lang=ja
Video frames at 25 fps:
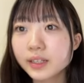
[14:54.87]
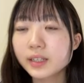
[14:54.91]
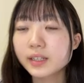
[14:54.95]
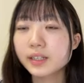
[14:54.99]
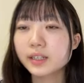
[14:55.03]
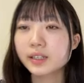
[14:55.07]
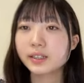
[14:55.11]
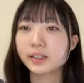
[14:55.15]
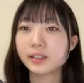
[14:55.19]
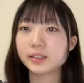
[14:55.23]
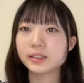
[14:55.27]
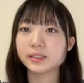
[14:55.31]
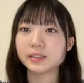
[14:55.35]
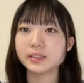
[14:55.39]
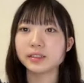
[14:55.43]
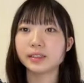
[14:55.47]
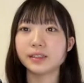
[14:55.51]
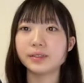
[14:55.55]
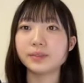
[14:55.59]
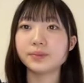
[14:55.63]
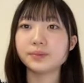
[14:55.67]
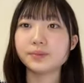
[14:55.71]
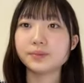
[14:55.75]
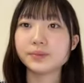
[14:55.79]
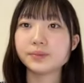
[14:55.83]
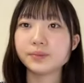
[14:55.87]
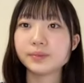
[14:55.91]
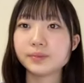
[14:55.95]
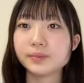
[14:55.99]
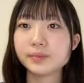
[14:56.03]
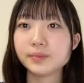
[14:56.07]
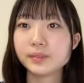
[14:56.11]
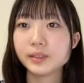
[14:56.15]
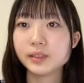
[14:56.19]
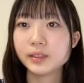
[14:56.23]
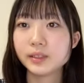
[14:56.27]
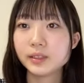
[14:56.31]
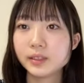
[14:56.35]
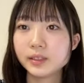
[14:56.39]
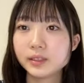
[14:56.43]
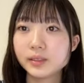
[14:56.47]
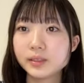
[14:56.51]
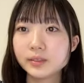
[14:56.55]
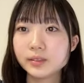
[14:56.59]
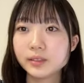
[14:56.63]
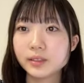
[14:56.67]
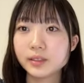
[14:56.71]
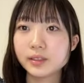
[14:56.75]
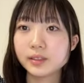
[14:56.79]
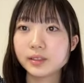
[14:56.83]
れたんですね
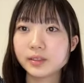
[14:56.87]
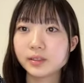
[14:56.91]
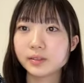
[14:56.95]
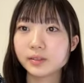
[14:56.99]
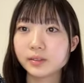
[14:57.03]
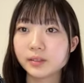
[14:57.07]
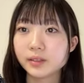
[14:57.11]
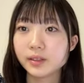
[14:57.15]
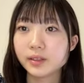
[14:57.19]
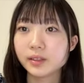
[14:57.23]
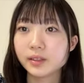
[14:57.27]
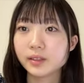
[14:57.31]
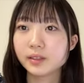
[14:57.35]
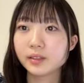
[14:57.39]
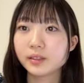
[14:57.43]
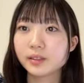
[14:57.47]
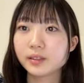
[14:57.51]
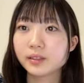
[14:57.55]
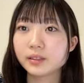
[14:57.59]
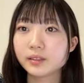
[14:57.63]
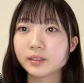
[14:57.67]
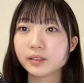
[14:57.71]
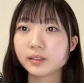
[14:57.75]
そうですよね